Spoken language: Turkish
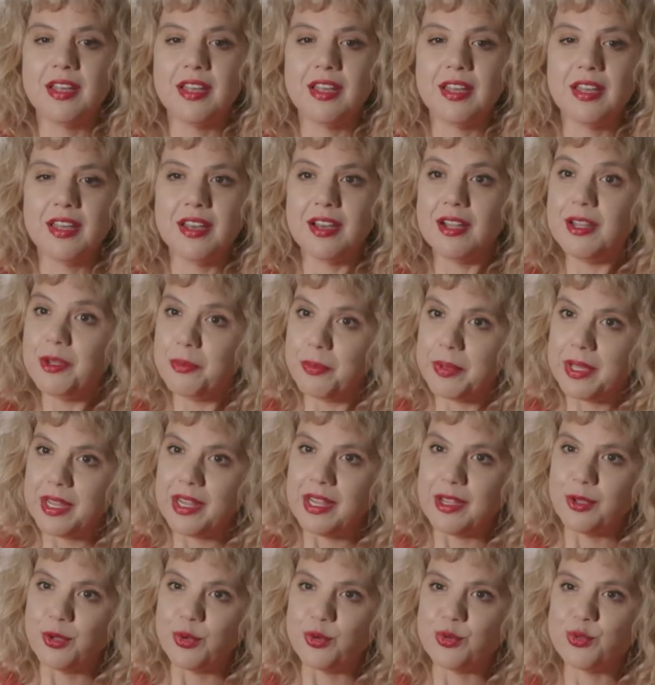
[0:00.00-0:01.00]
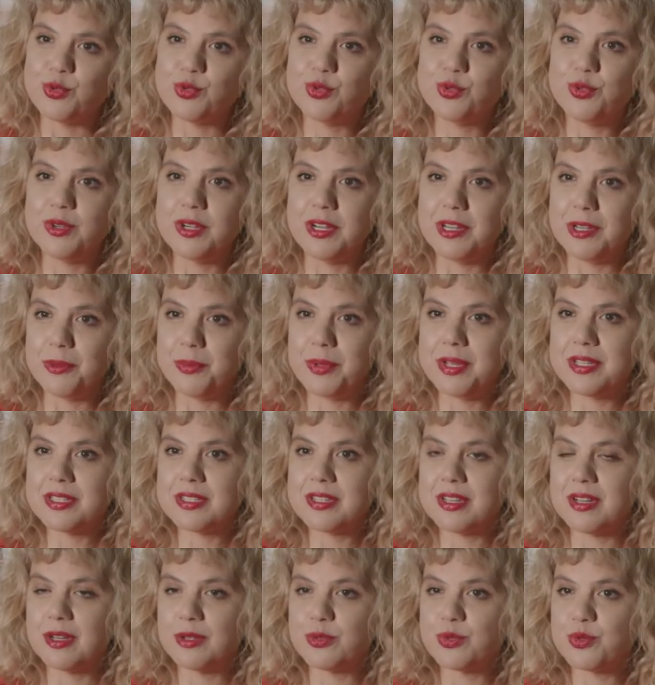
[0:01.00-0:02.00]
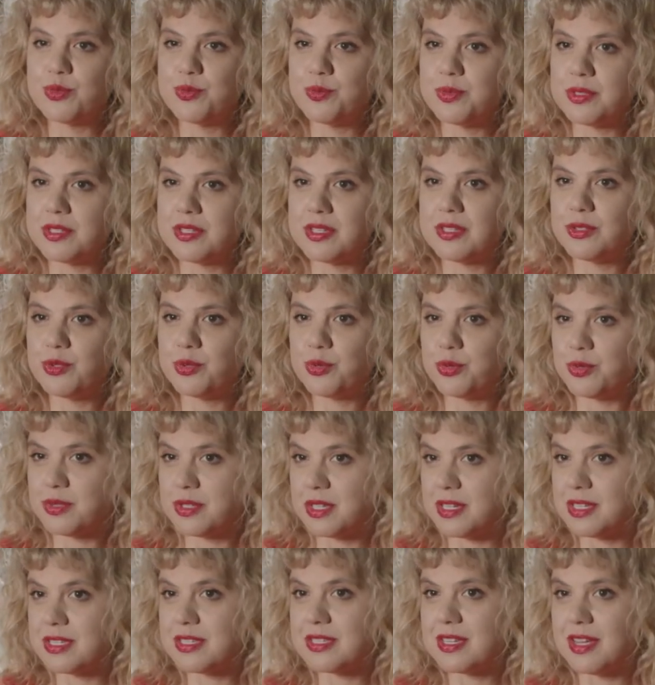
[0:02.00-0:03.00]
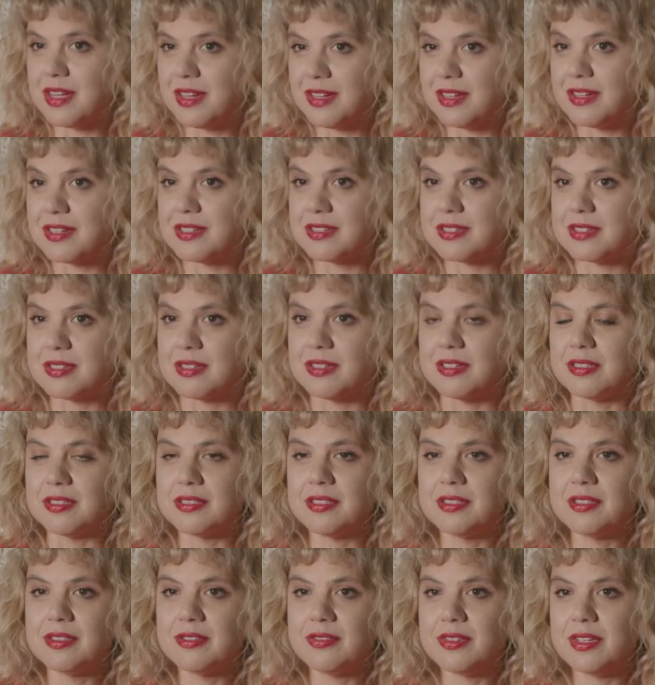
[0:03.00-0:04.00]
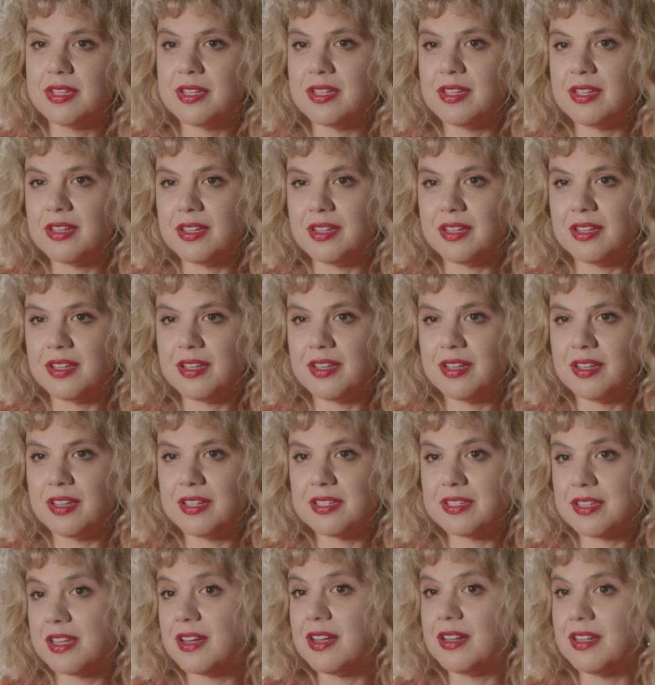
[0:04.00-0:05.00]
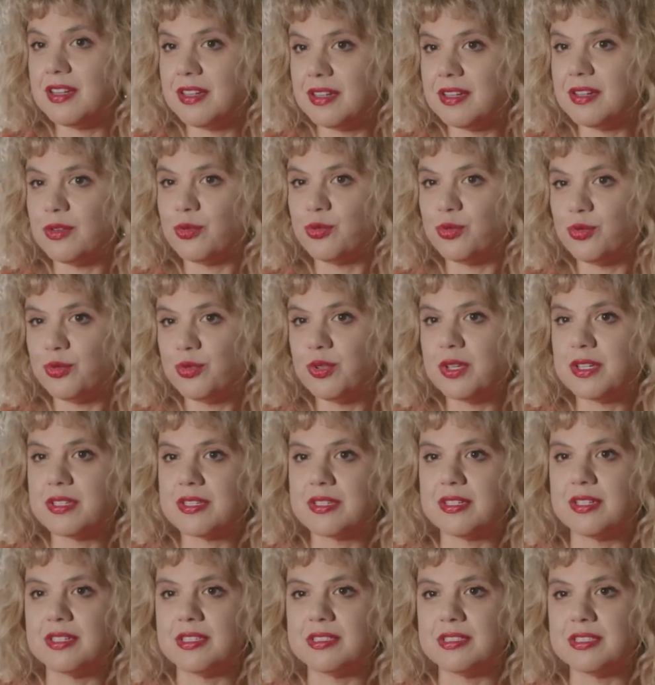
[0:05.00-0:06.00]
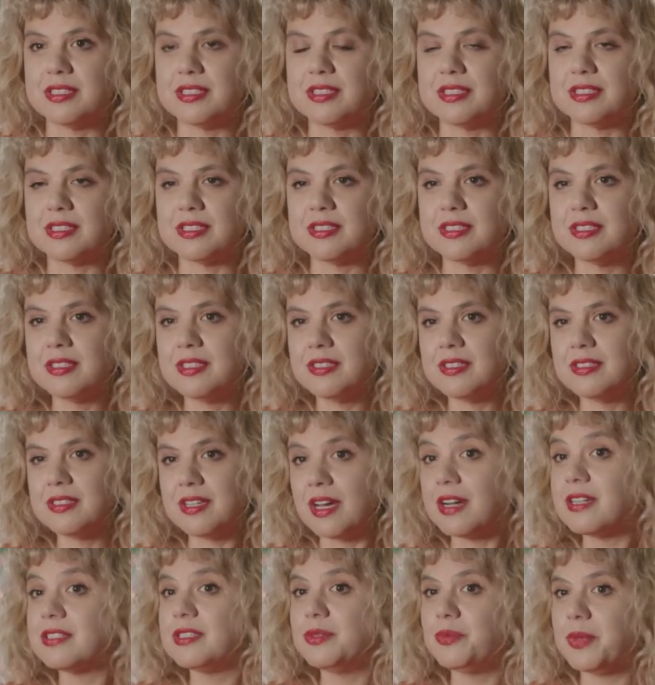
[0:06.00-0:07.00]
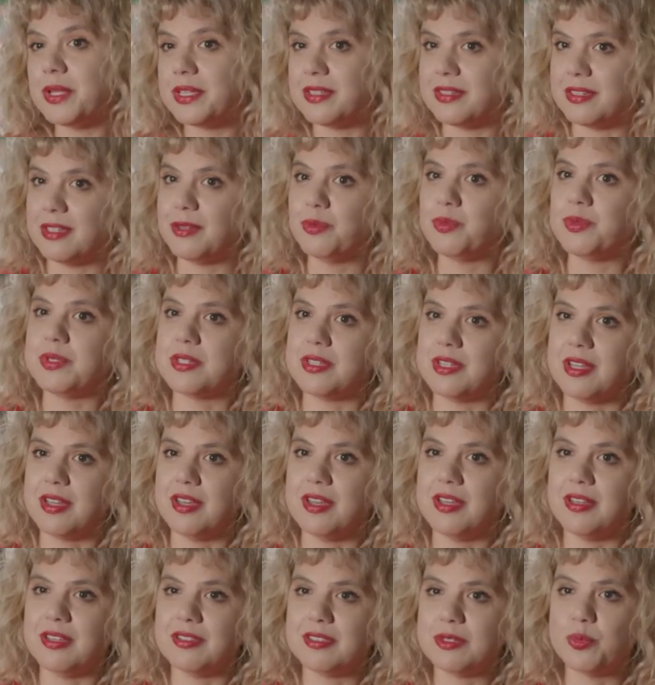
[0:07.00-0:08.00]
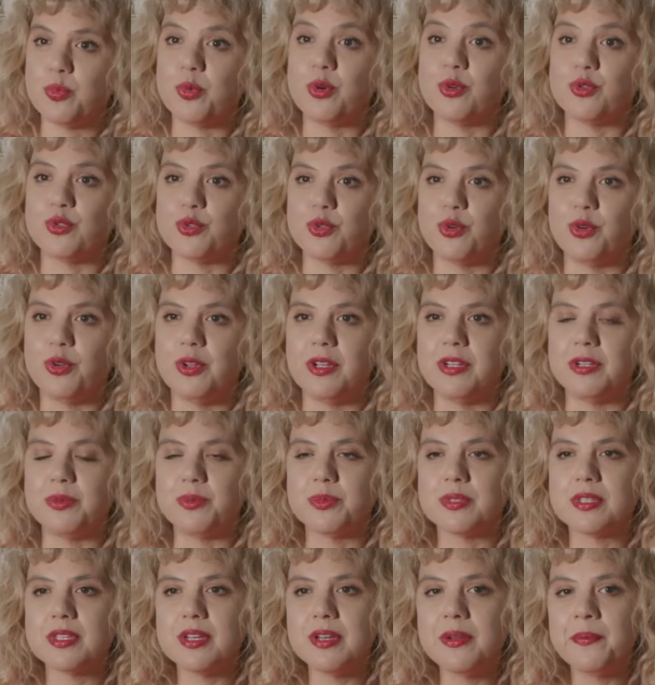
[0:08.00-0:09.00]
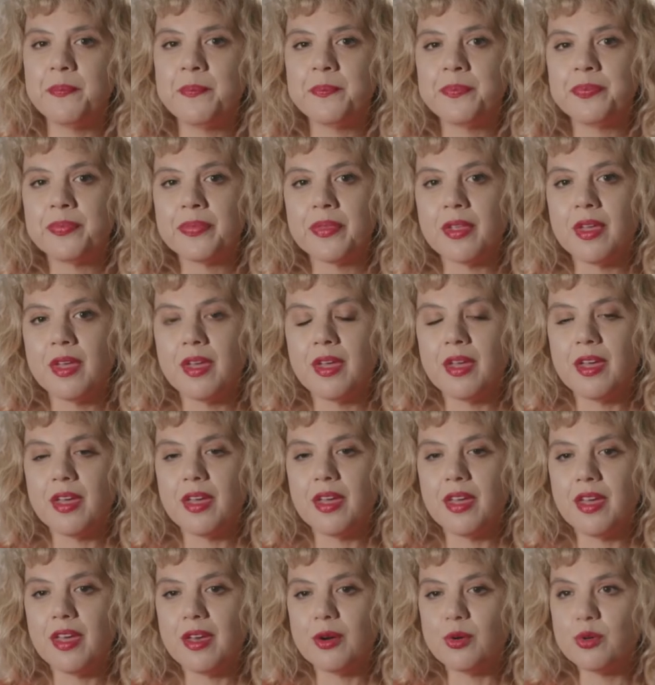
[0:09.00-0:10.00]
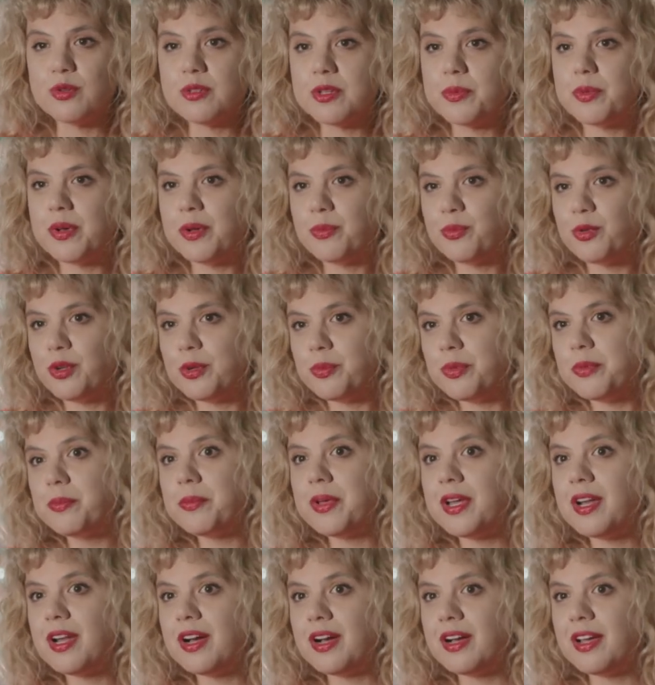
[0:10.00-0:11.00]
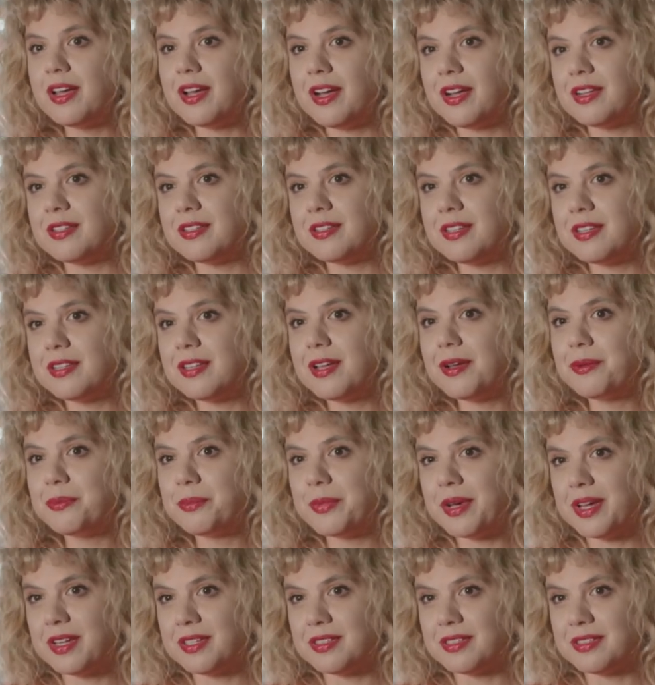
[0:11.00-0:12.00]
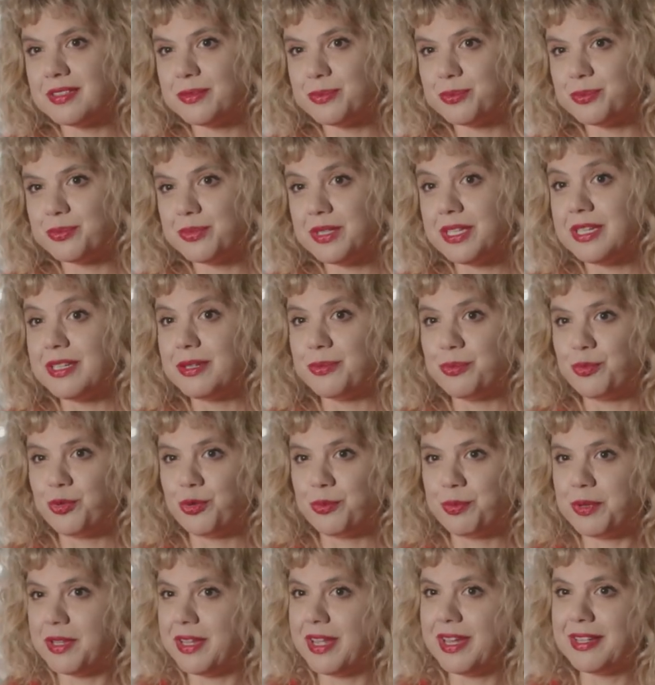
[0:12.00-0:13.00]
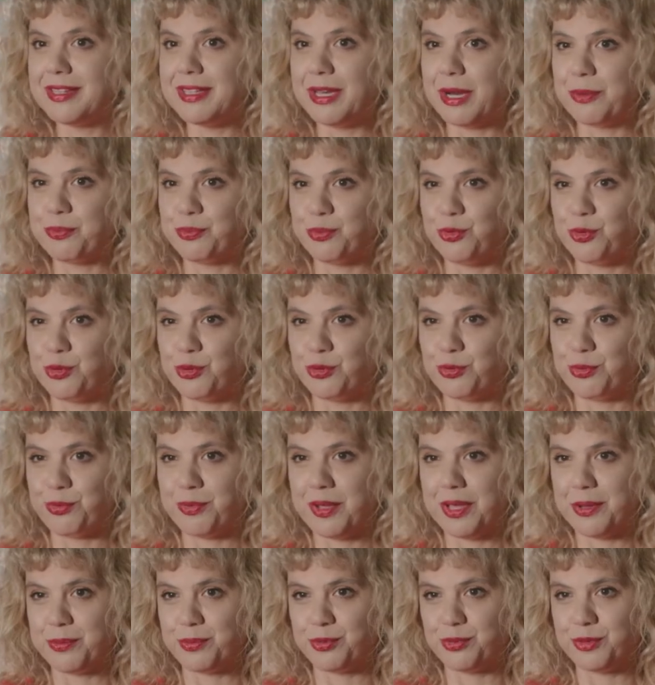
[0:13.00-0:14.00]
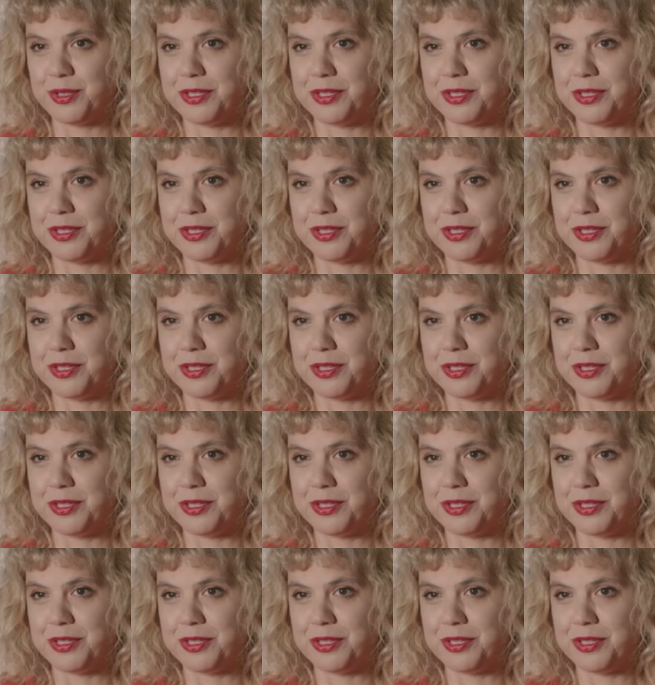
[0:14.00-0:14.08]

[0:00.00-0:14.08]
e, Ali Bey ile görüştük. Ali Bey sağ olsun bize çok güzel eserler hazırladı ve e, eserlerini onun hazırladıklarını takdim ettik biz de sponsorlarımıza. E, o zaman böyle bir merak geldi. Neden ben girmiyorum, neden yapmıyorum Ebru